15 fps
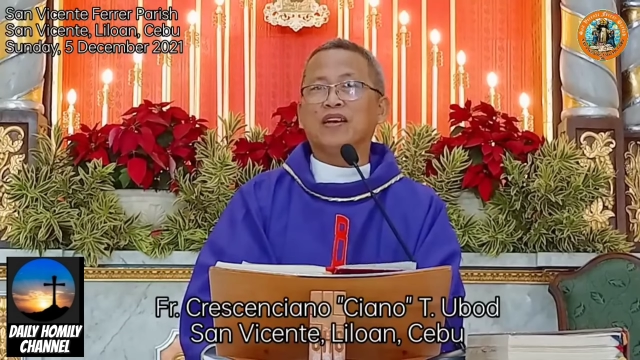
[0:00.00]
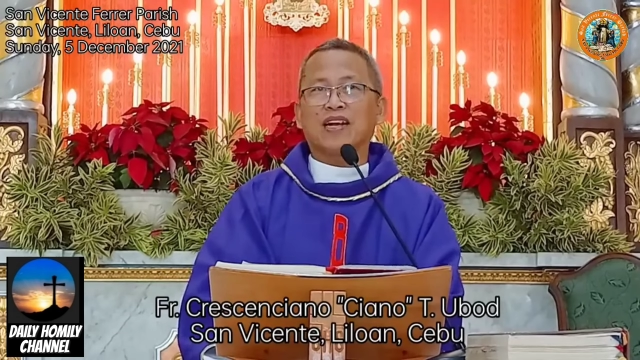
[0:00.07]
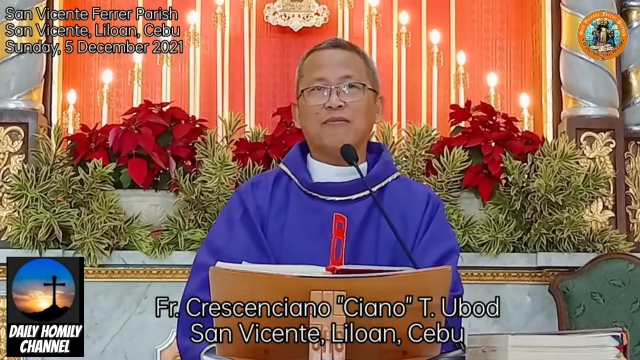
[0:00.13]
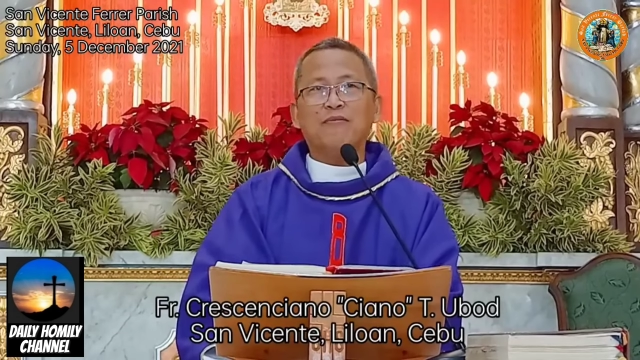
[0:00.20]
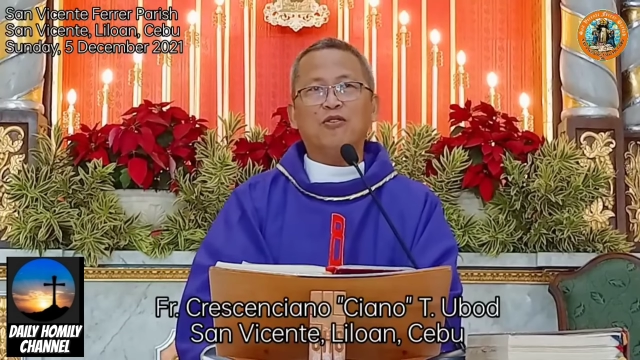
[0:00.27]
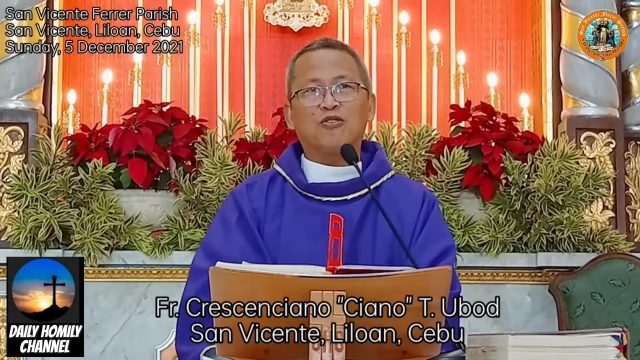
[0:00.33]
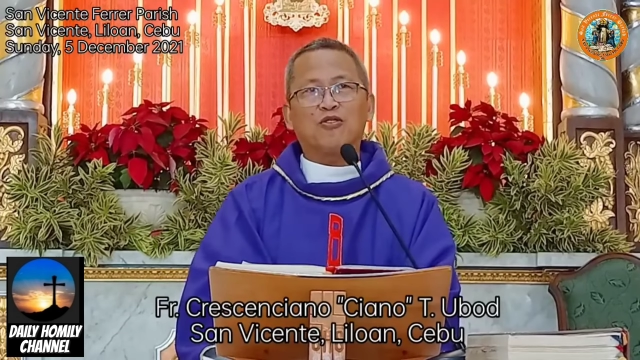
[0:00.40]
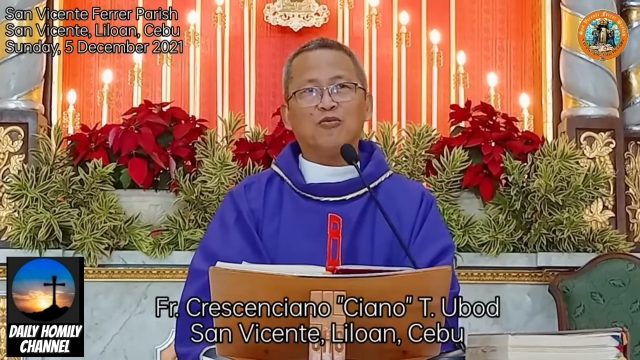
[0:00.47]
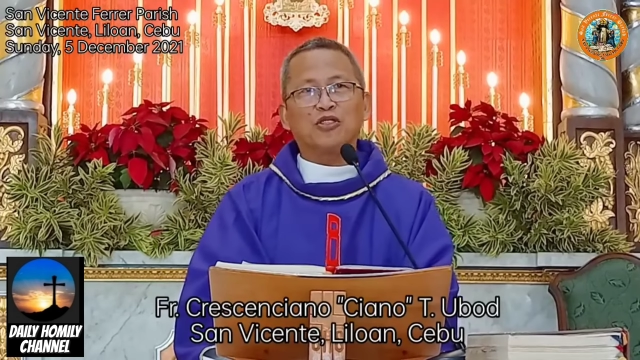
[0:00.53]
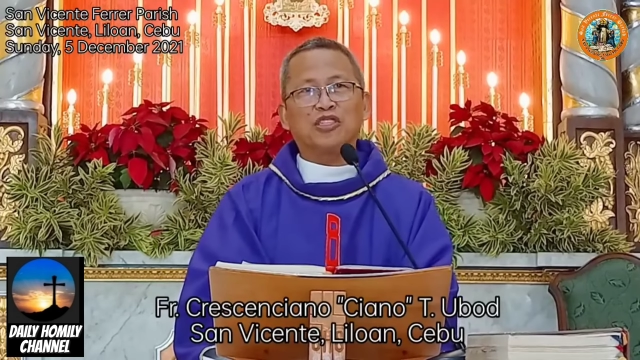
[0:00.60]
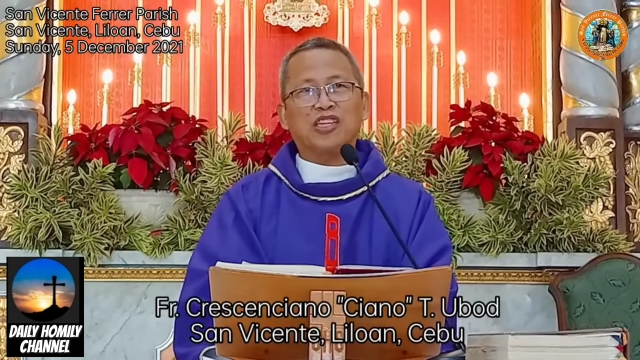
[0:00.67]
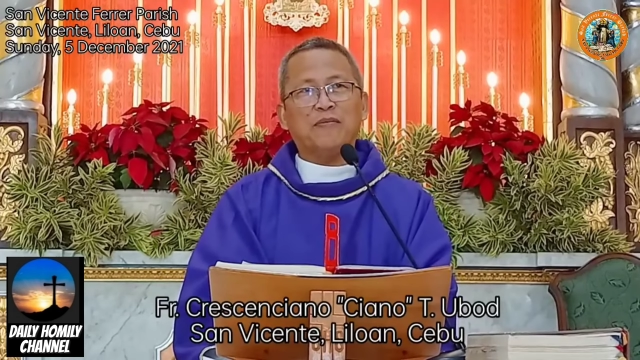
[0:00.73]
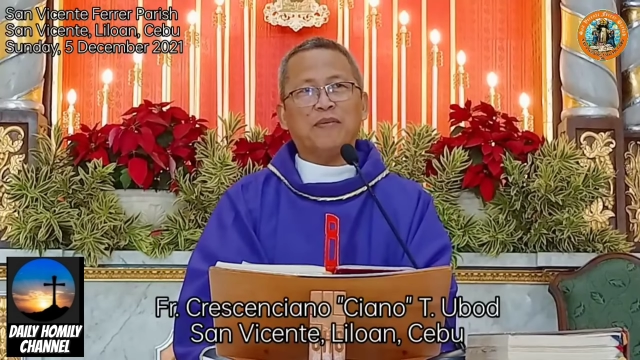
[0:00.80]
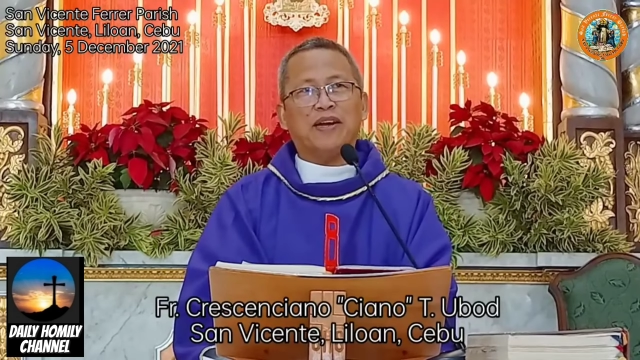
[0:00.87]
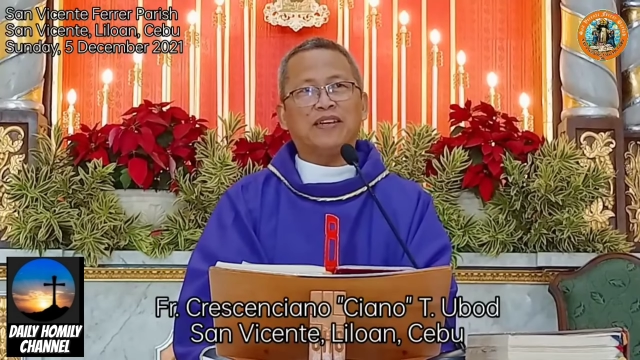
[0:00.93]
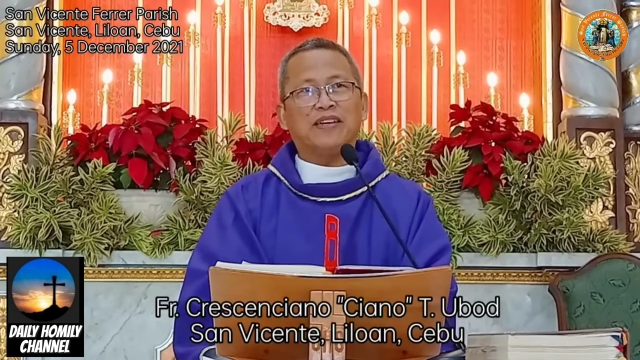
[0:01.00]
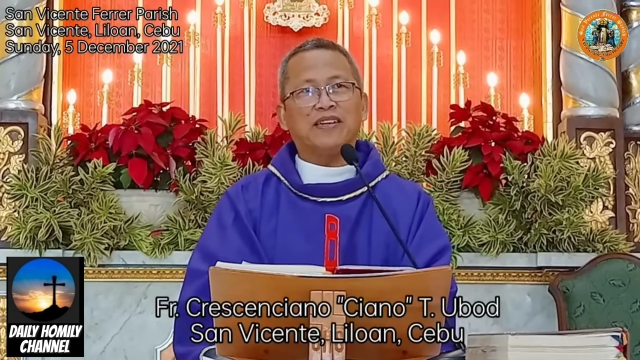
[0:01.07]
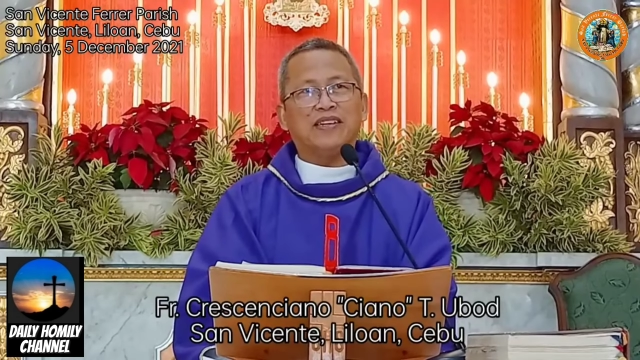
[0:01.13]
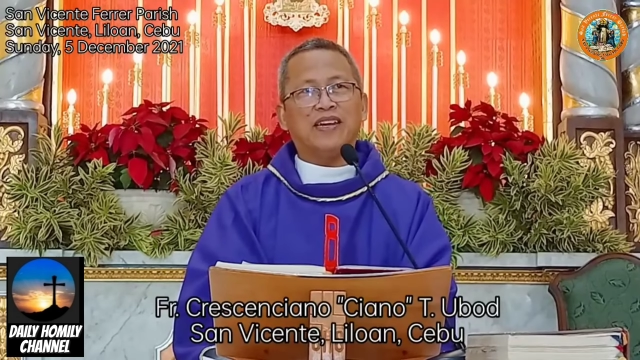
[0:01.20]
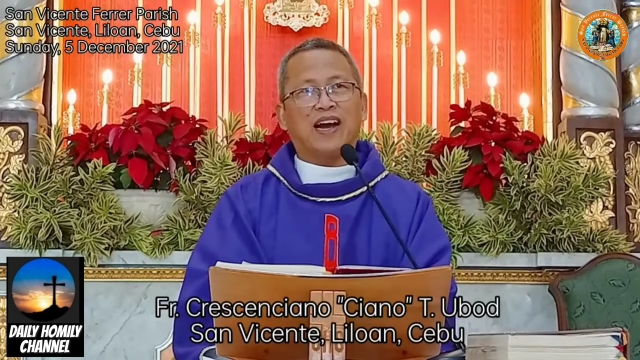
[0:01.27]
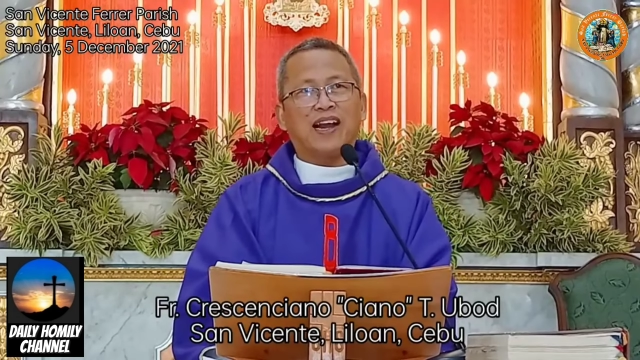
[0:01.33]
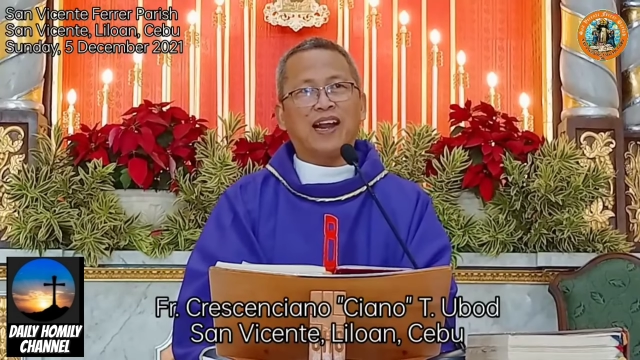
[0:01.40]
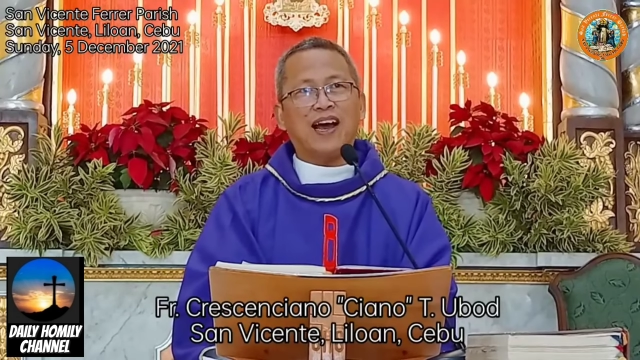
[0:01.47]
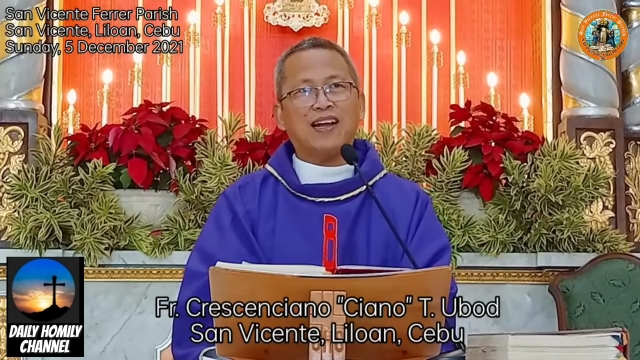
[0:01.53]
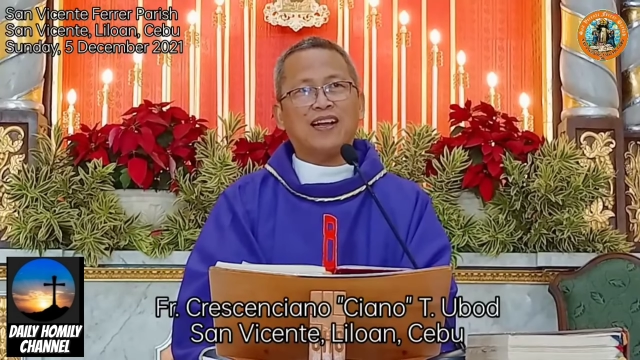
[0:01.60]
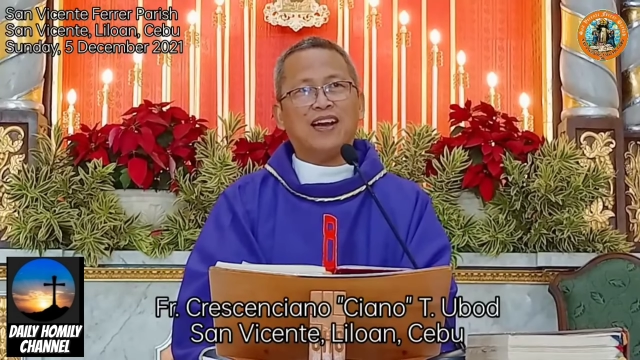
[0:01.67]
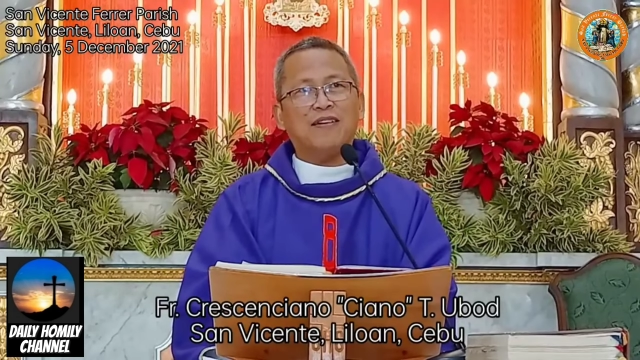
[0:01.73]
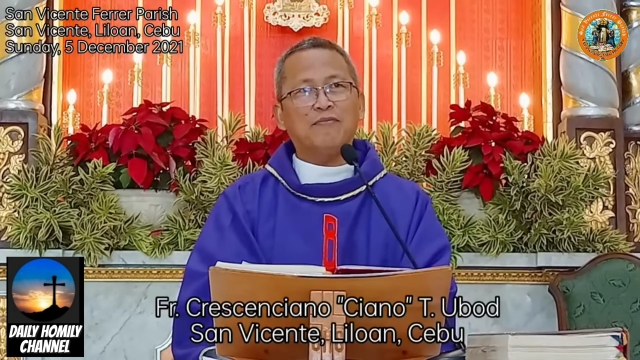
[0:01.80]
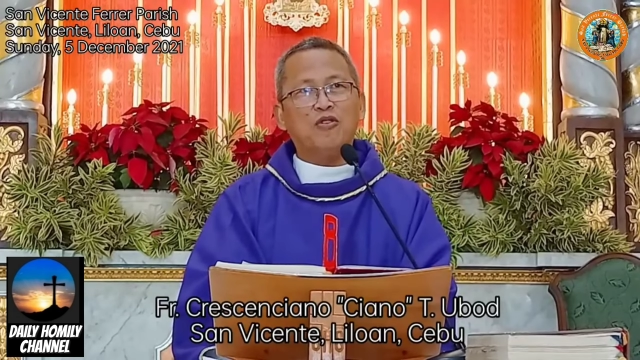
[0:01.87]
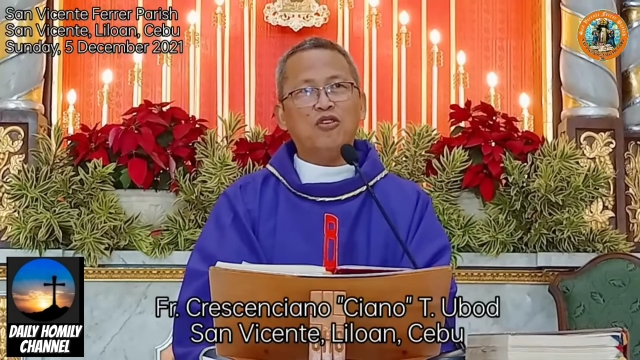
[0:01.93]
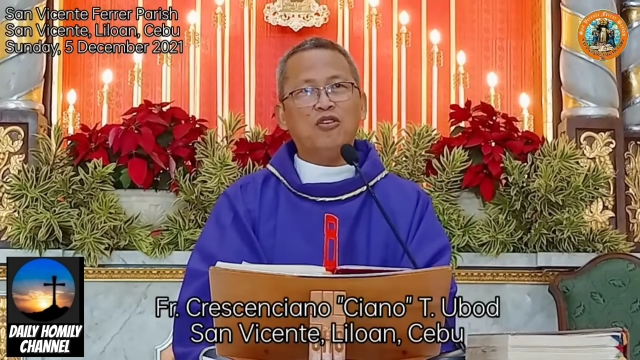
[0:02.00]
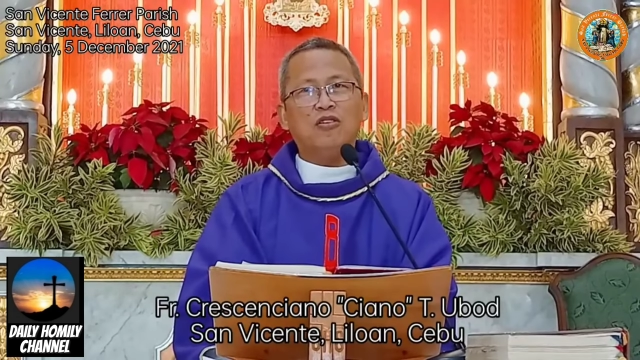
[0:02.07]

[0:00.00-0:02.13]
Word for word: kamo kumusta man nangalagad